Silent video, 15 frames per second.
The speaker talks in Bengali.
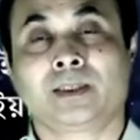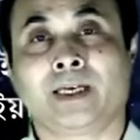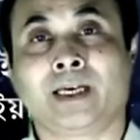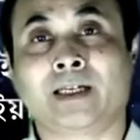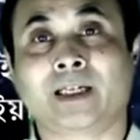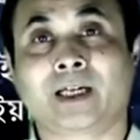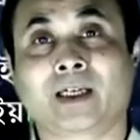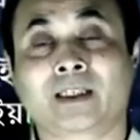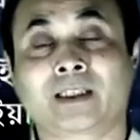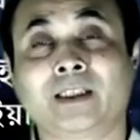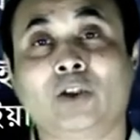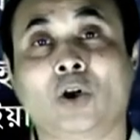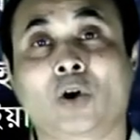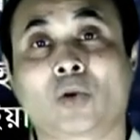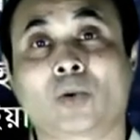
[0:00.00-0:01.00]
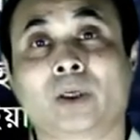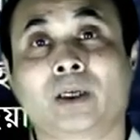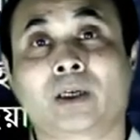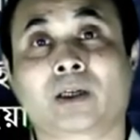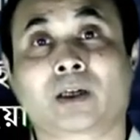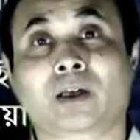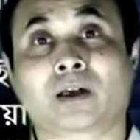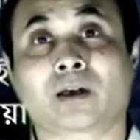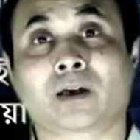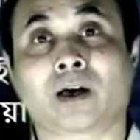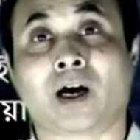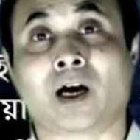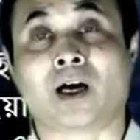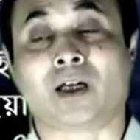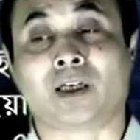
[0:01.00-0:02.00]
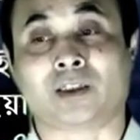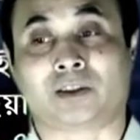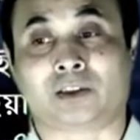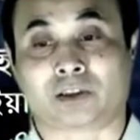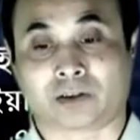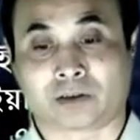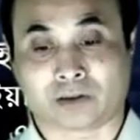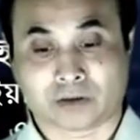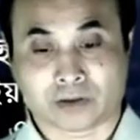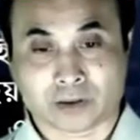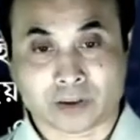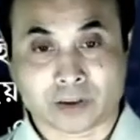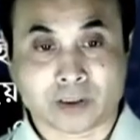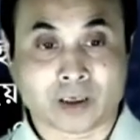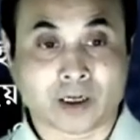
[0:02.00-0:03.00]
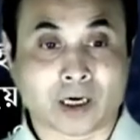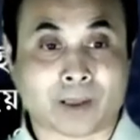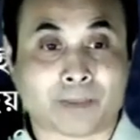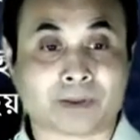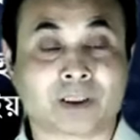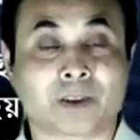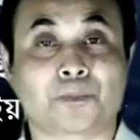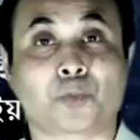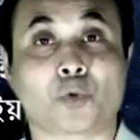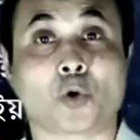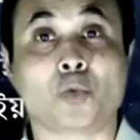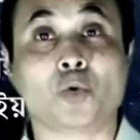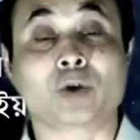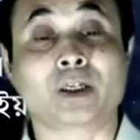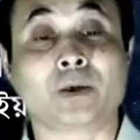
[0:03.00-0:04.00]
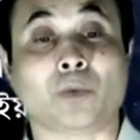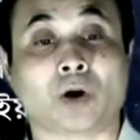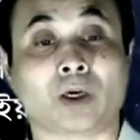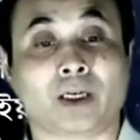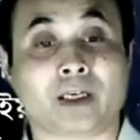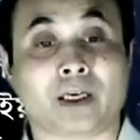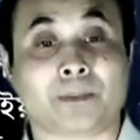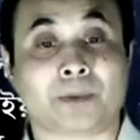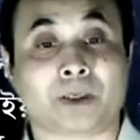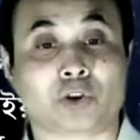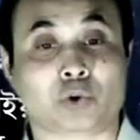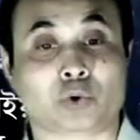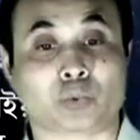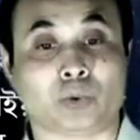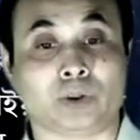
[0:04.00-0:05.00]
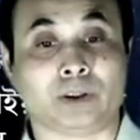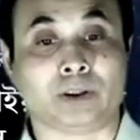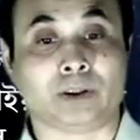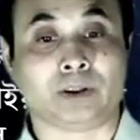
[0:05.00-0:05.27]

এটা কি ধরনের কাজ আমাদের প্রভু কি বলেন আমরা শুনি